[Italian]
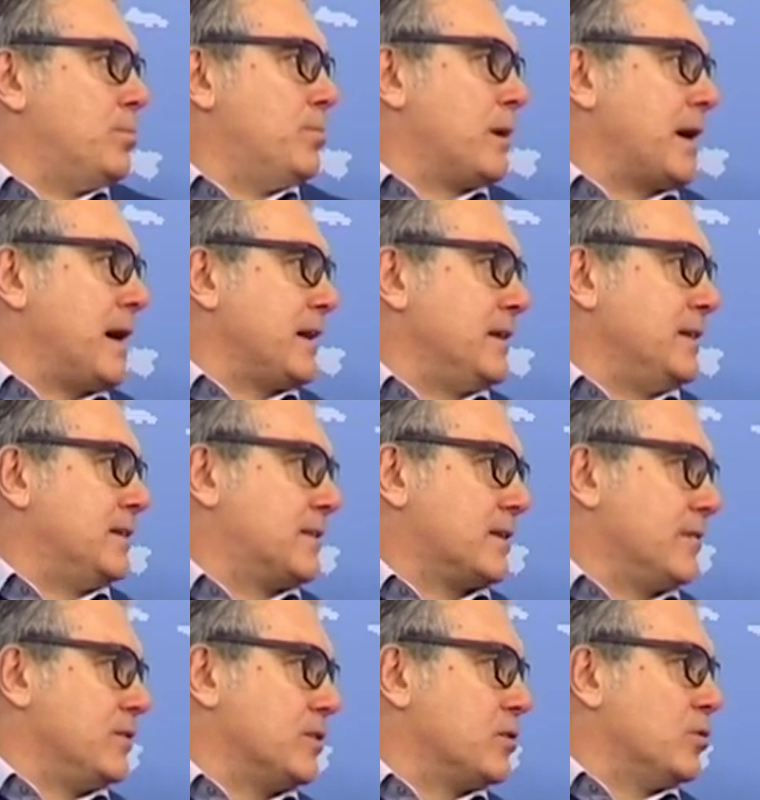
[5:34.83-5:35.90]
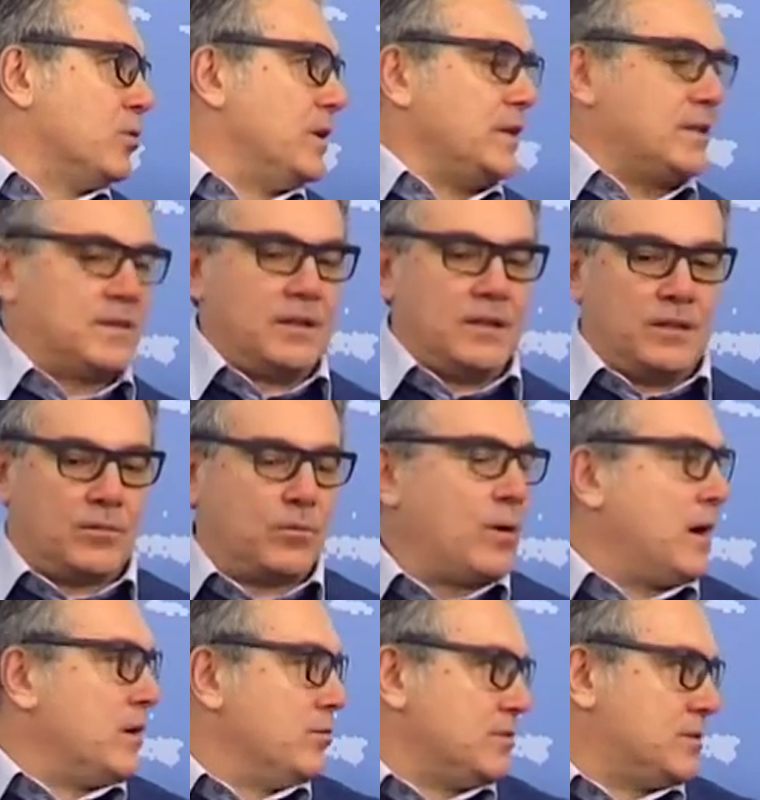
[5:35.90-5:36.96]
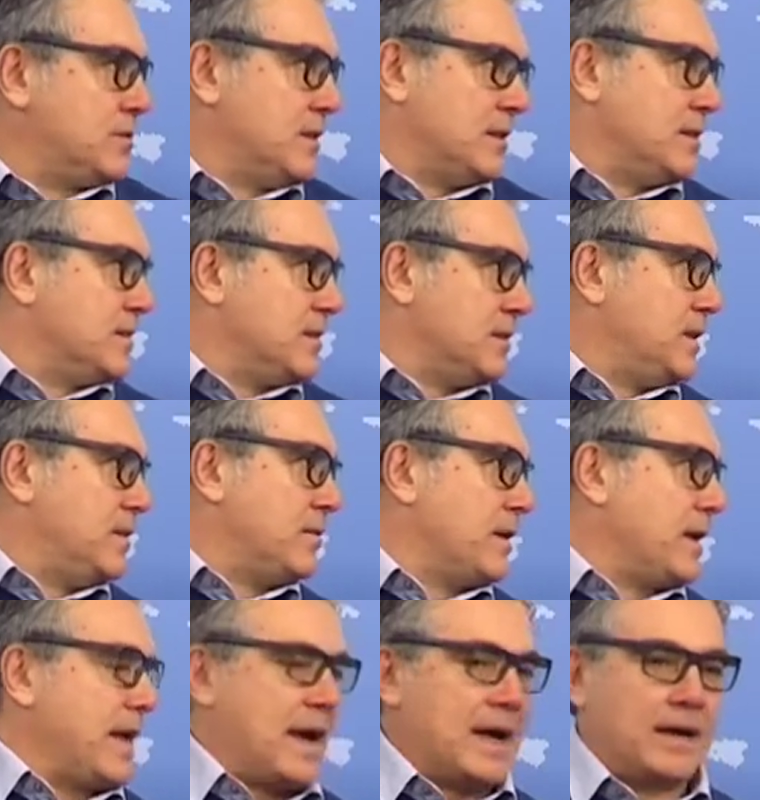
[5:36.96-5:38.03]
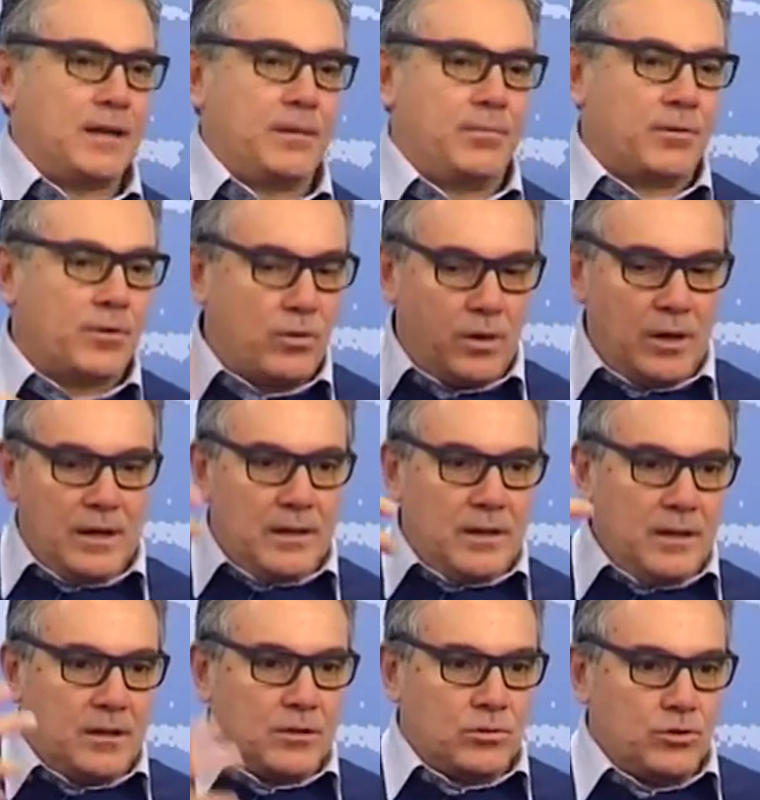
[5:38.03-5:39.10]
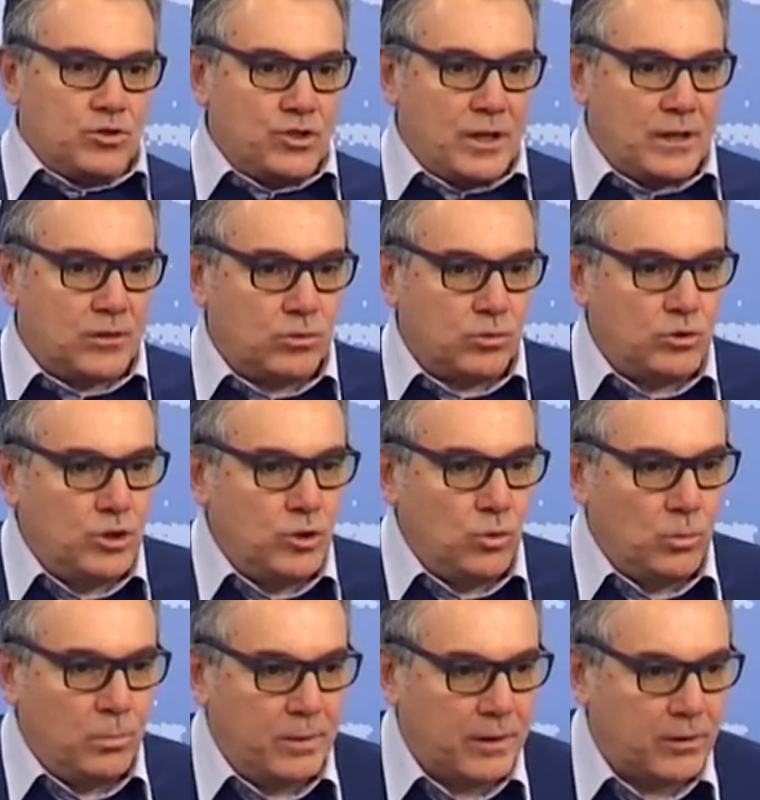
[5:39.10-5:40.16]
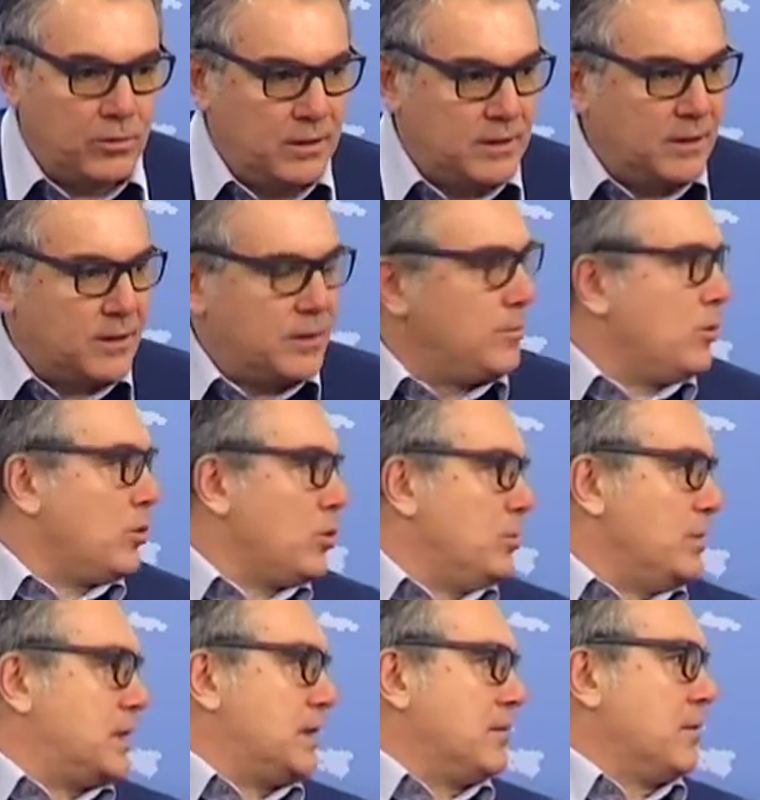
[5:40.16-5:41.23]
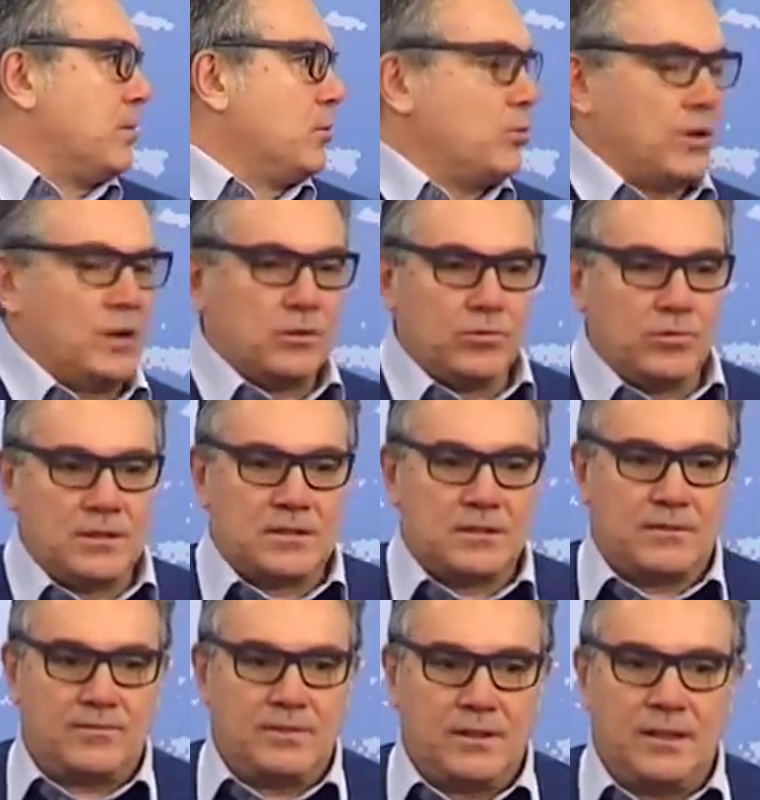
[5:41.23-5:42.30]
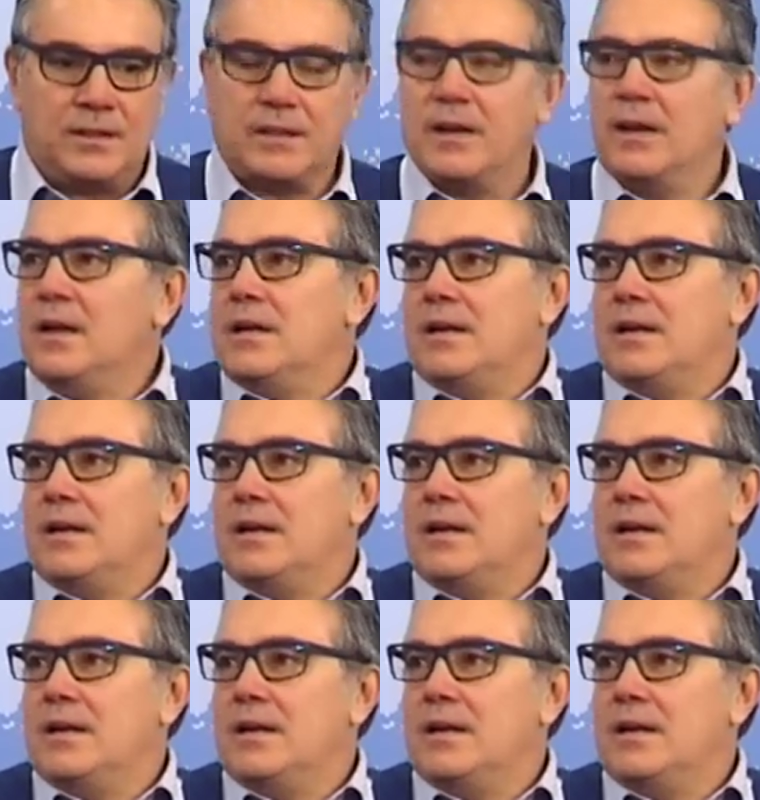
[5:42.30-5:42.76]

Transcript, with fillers: magari tra virgolette qua non se ne sentiva neanche, però il concetto di Umbria con il terremoto metteva paura al turista a venire.